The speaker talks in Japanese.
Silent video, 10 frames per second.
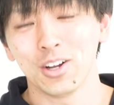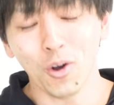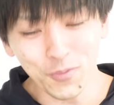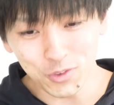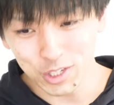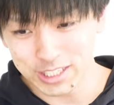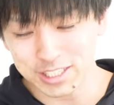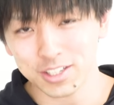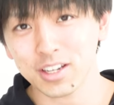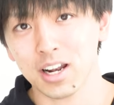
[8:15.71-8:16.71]
ほんと引
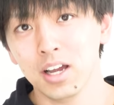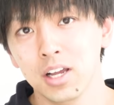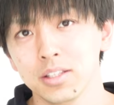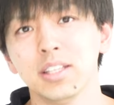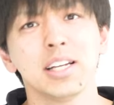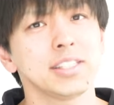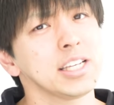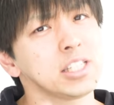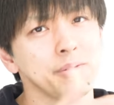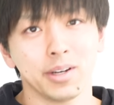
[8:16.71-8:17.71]
きずるから。で、夏
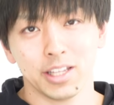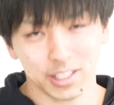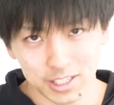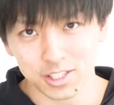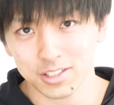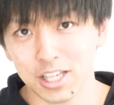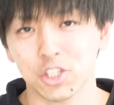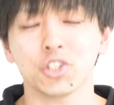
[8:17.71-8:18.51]
休みまで引きずって、